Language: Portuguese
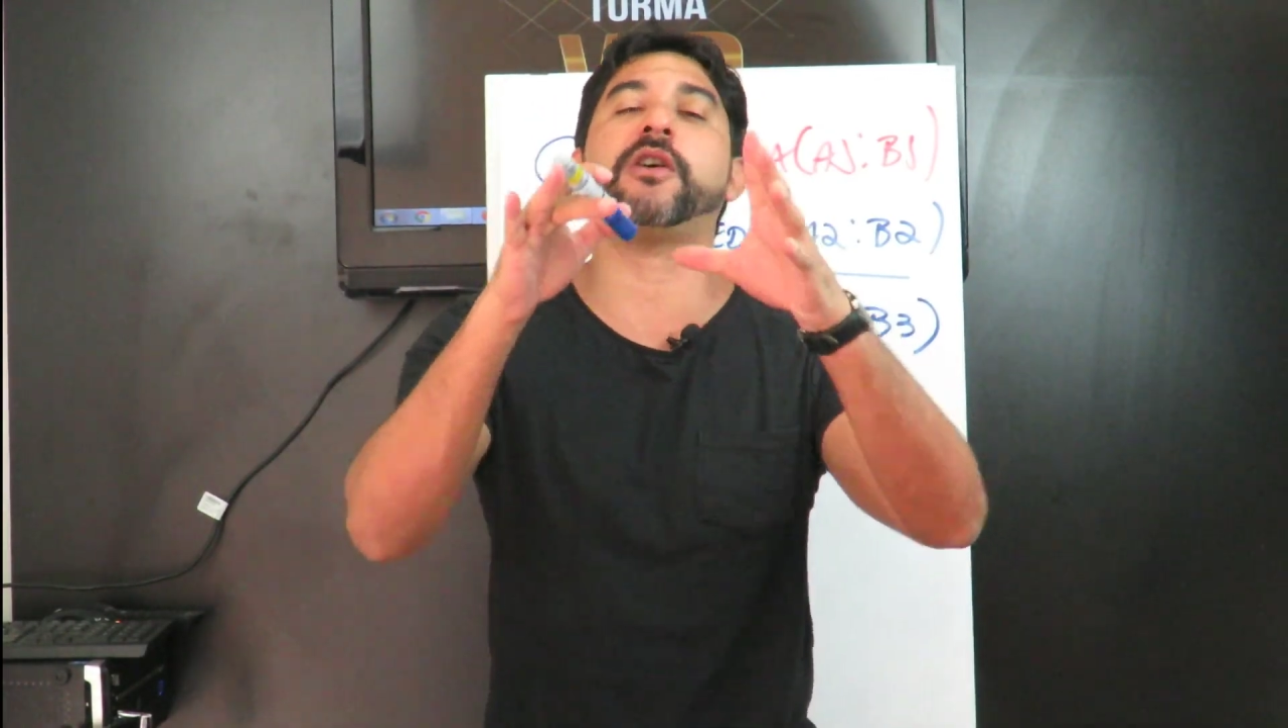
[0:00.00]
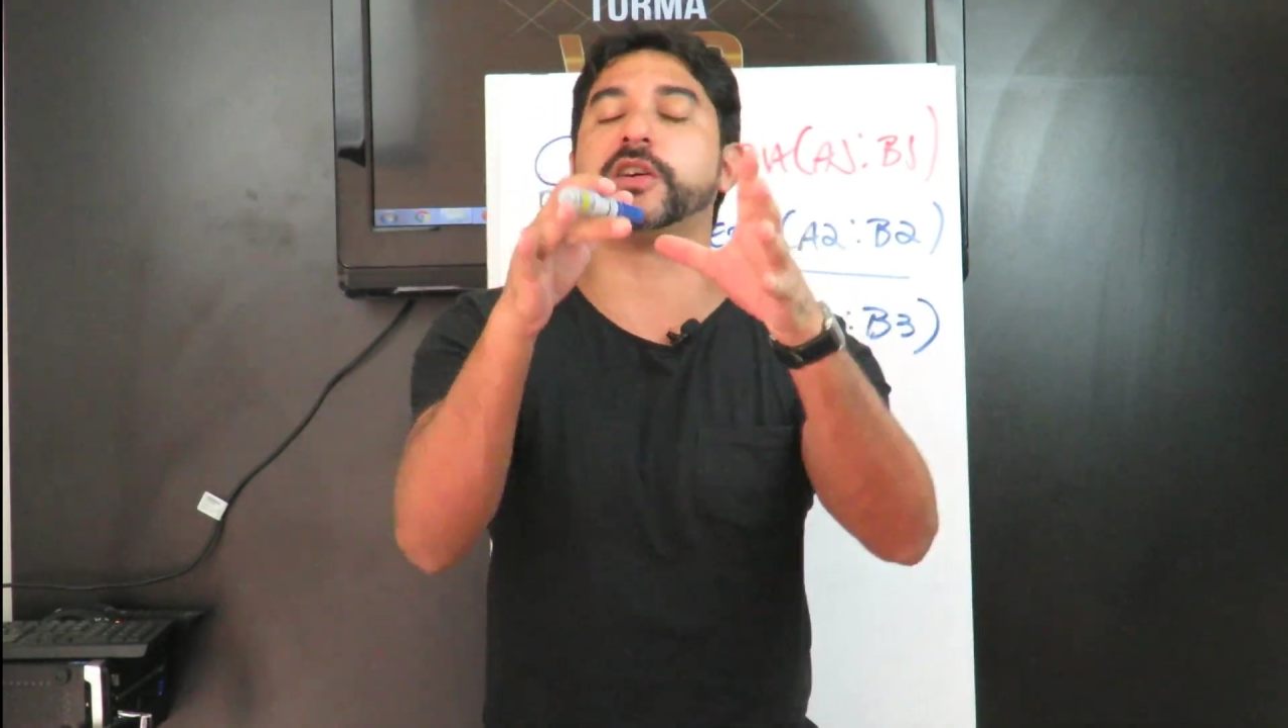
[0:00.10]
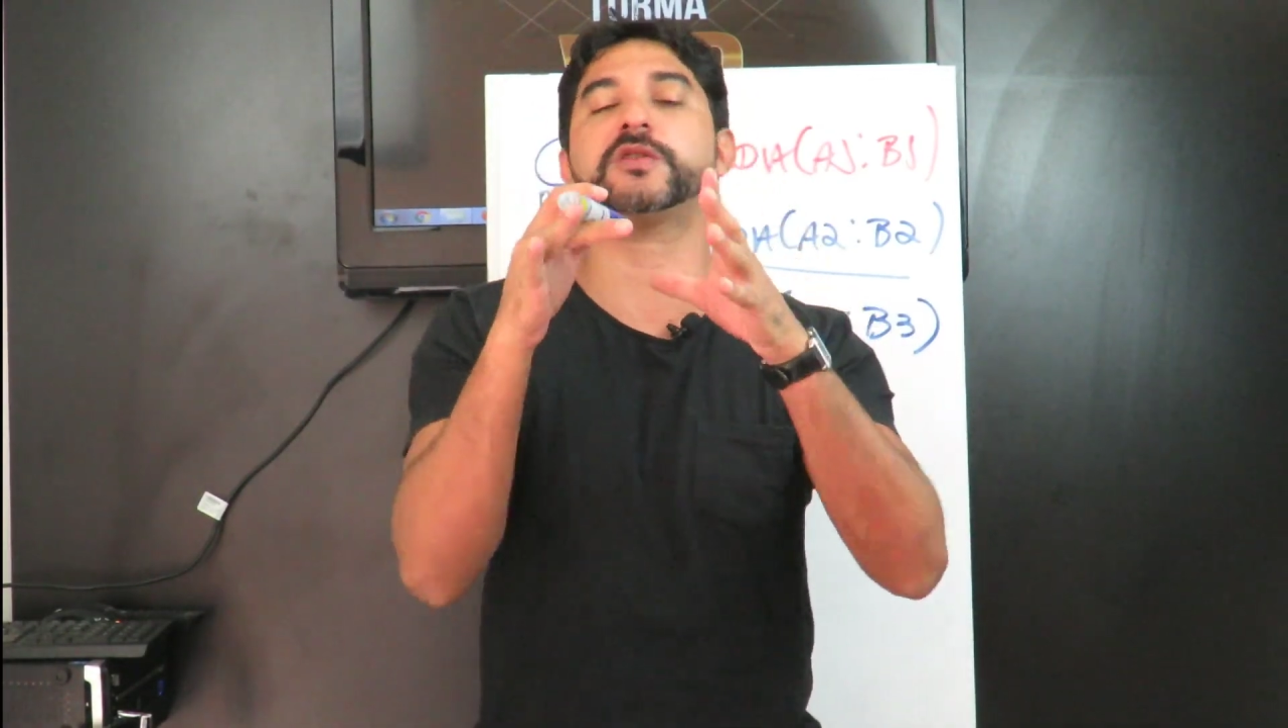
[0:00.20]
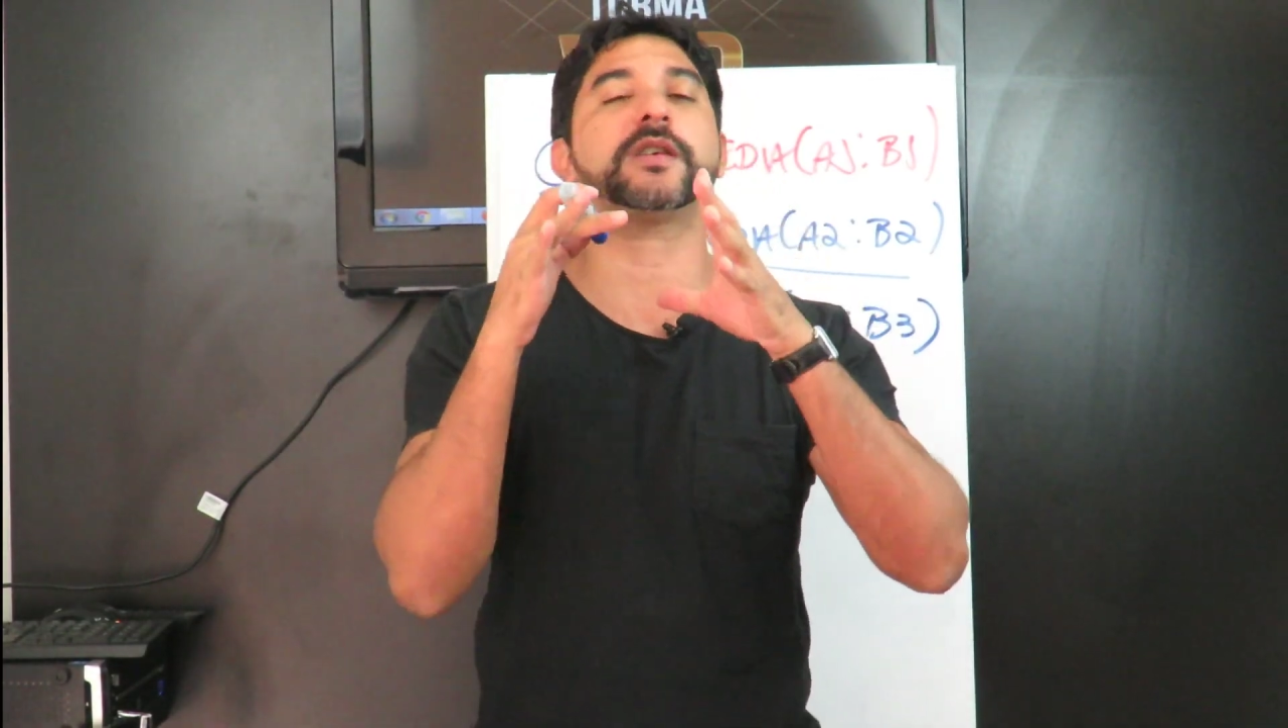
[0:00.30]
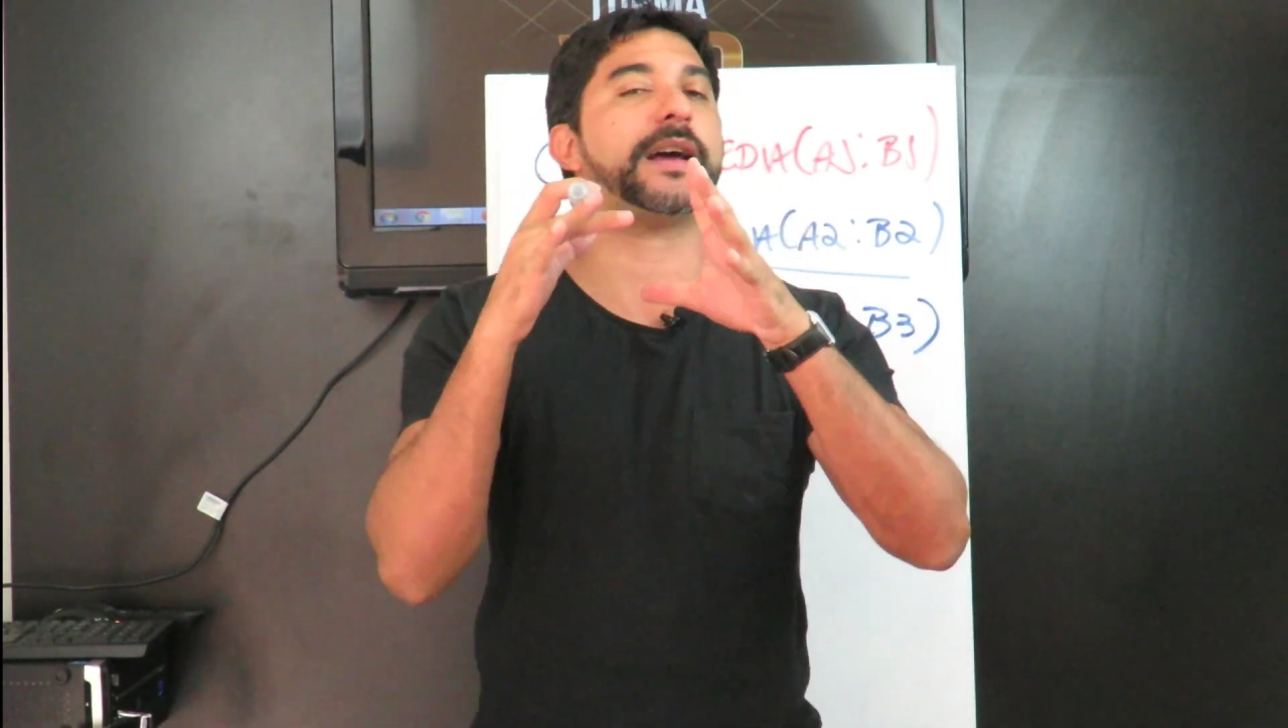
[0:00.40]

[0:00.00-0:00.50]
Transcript: nosso